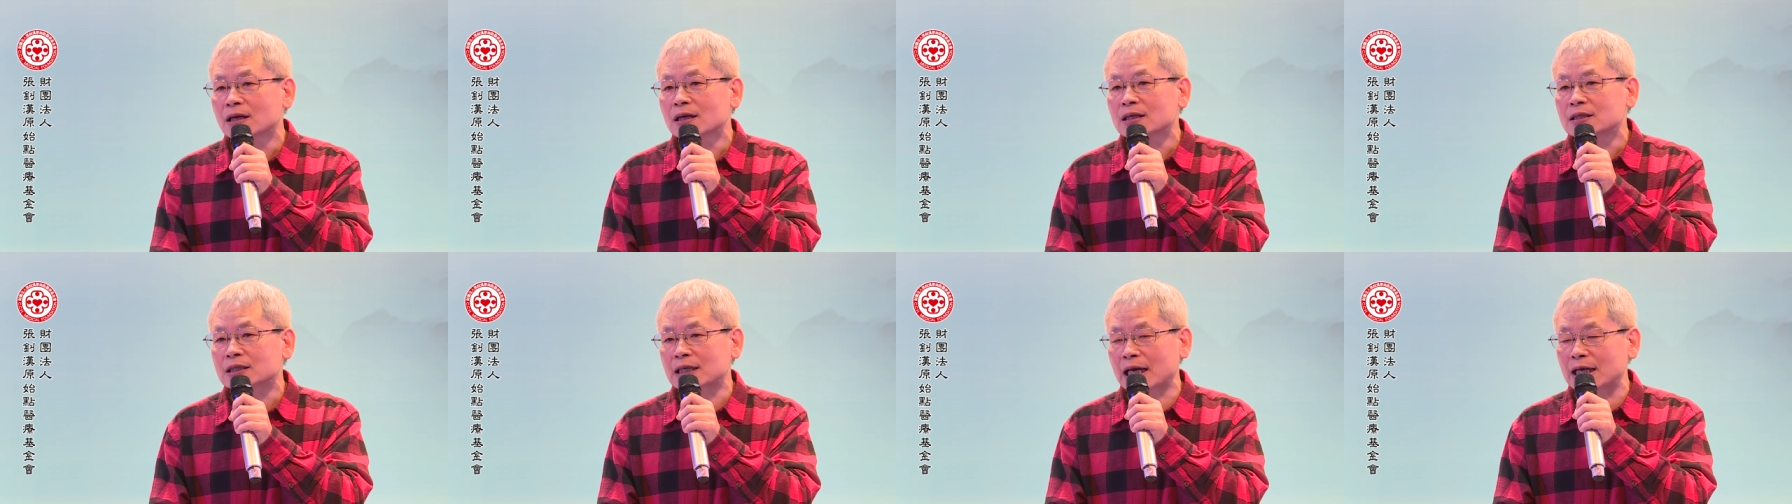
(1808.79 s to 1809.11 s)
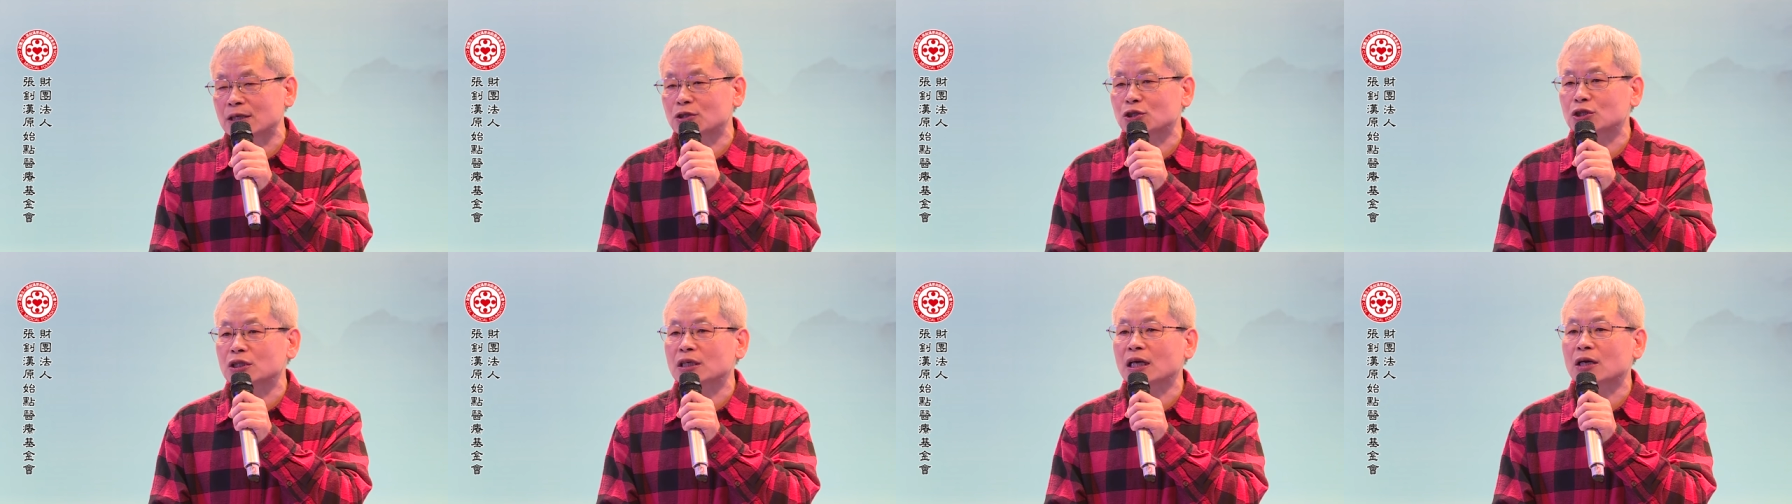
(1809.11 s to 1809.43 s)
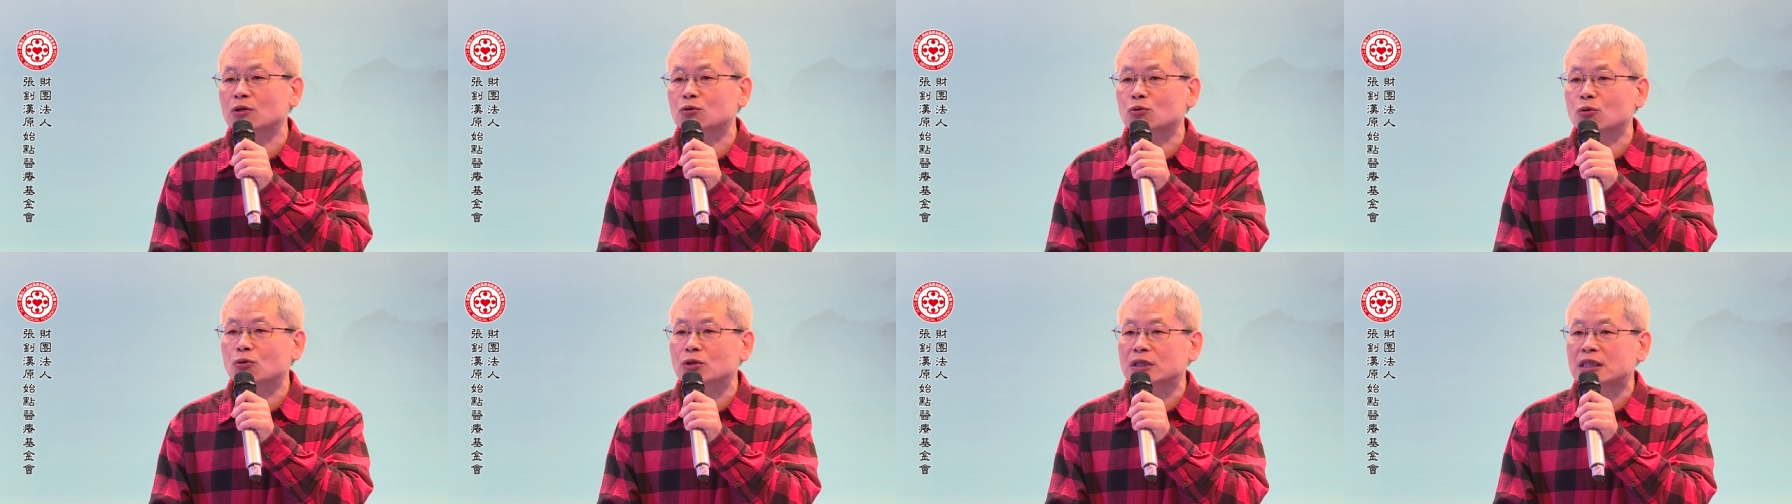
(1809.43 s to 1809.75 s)
才需要
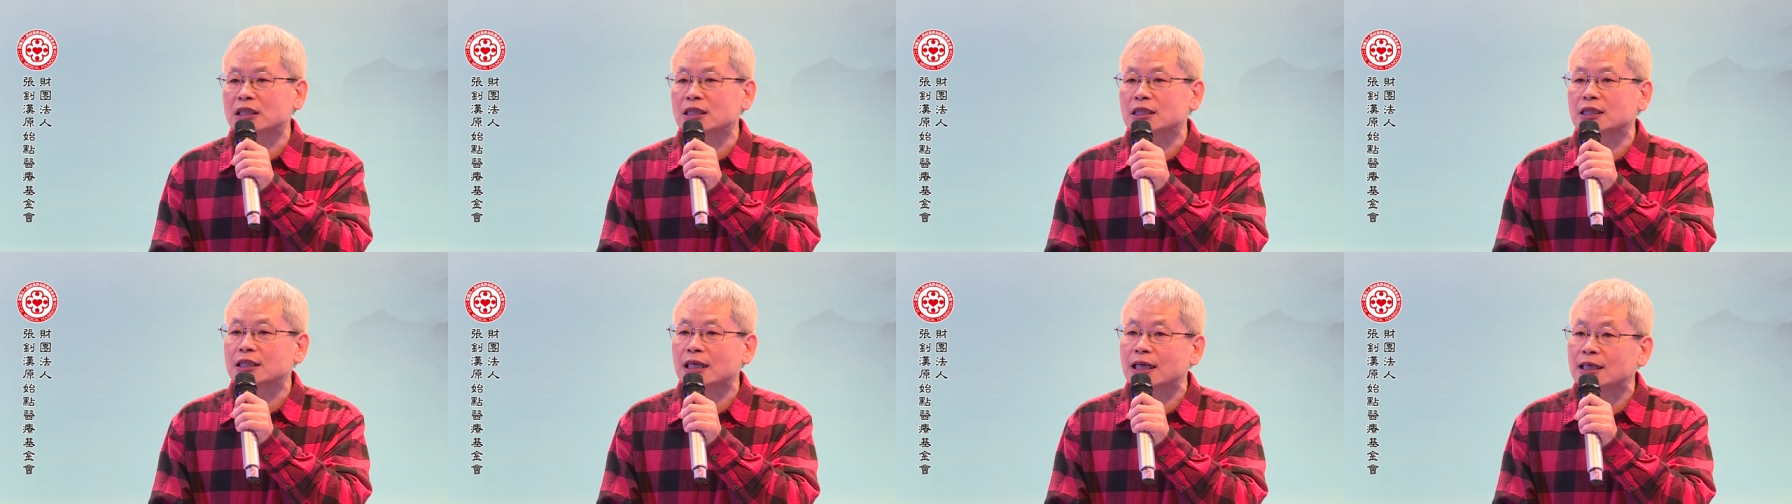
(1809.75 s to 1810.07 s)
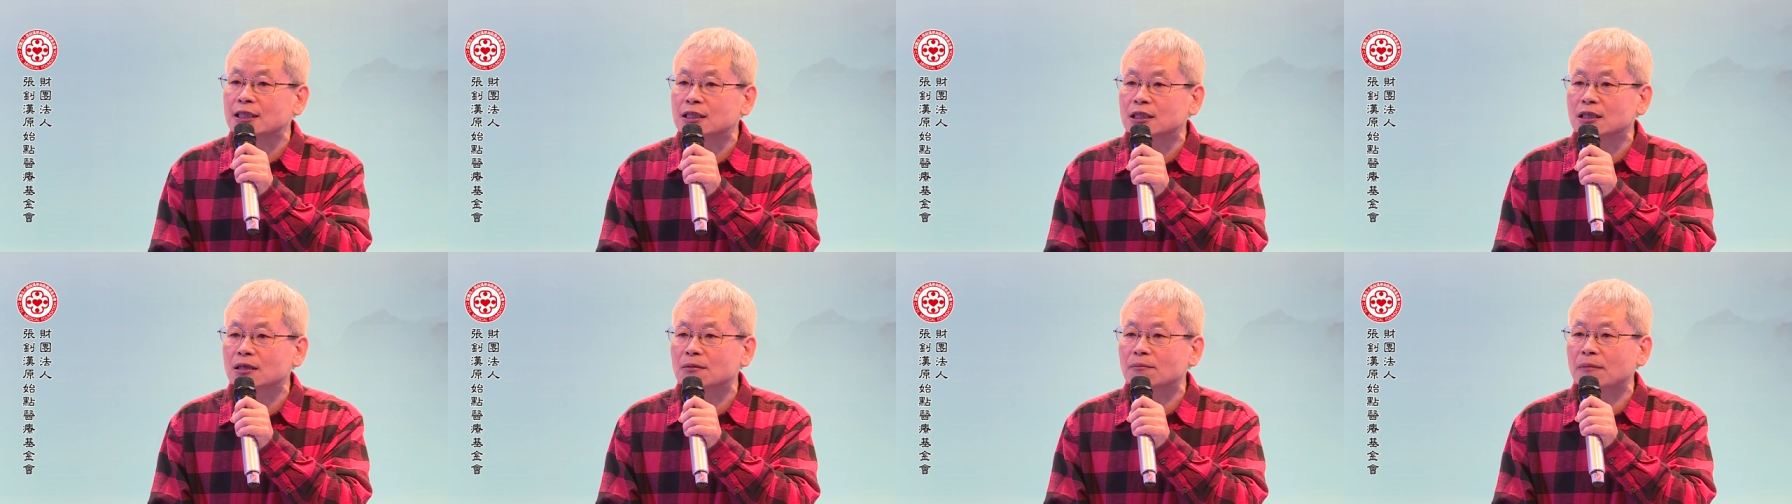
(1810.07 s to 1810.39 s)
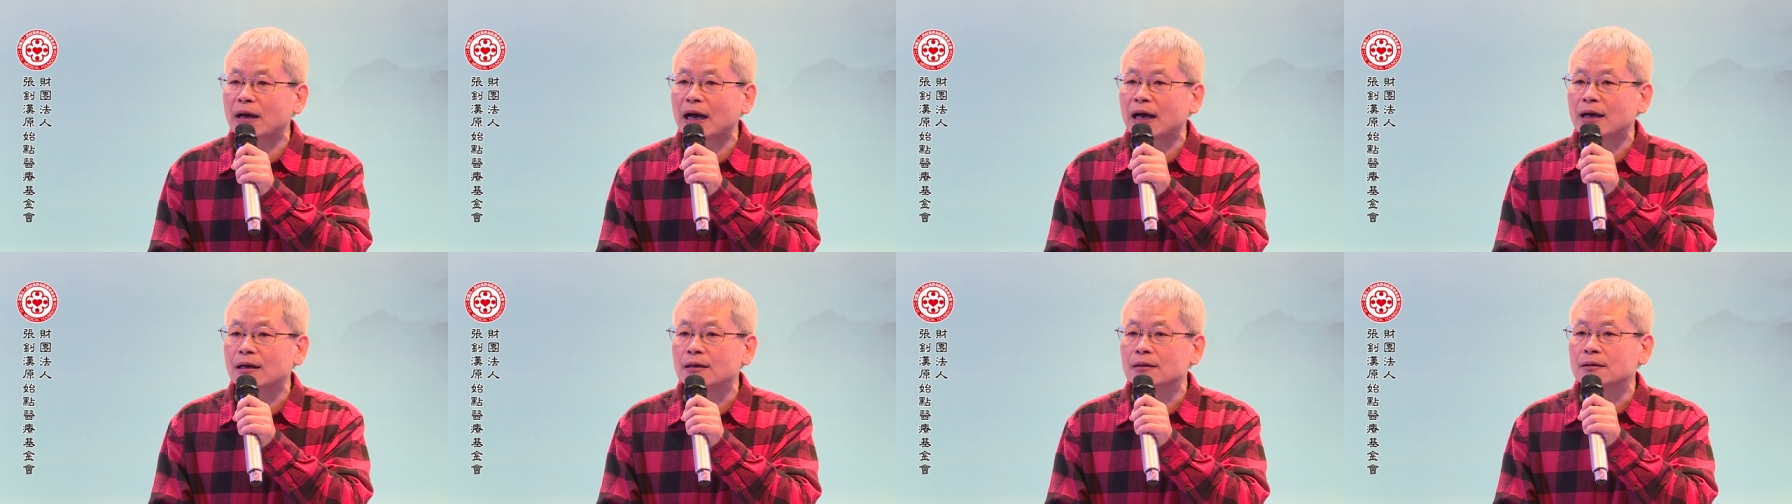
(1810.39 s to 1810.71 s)
多吃碱性嘛。